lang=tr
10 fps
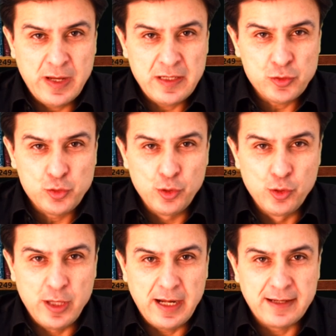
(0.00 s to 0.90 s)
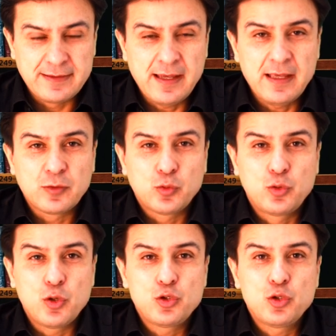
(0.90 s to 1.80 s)
ve son olarak da
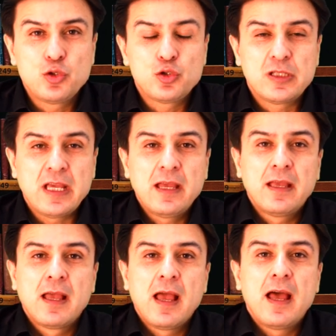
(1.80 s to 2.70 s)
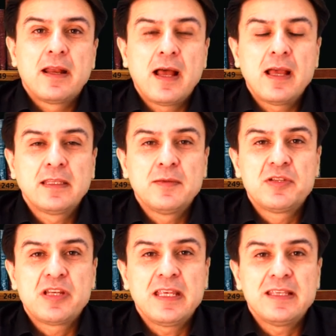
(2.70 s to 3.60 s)
gözünüzde herhangi bir
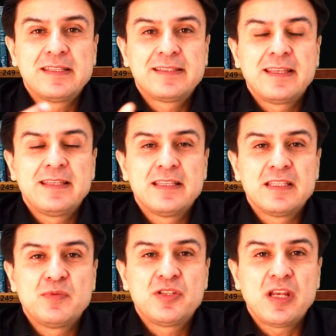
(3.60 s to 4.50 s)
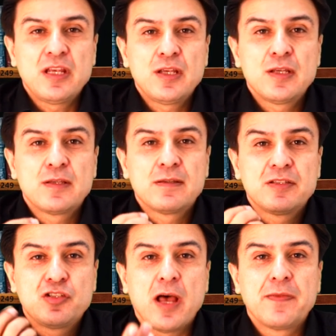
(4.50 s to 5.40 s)
şeyi istediğiniz bir şeyi
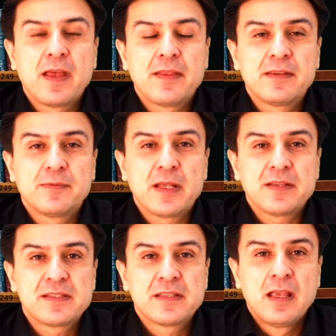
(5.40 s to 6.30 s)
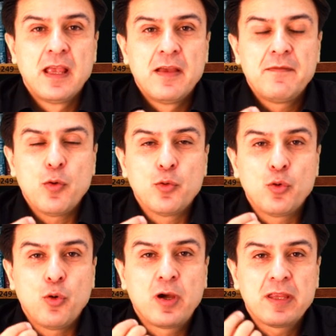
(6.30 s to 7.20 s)
canlandırmanız ve onu
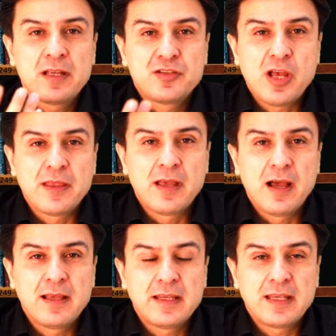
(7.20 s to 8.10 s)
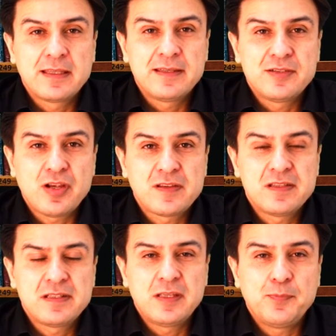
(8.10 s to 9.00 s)
o kadar canlı hale
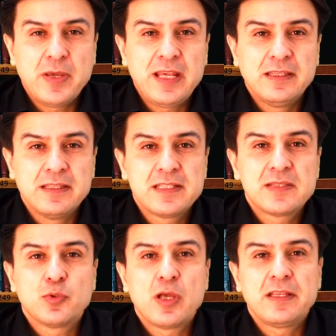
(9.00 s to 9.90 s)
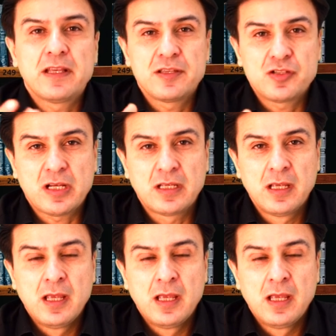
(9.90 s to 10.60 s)
getireceksiniz ki beyniniz buna inanacak.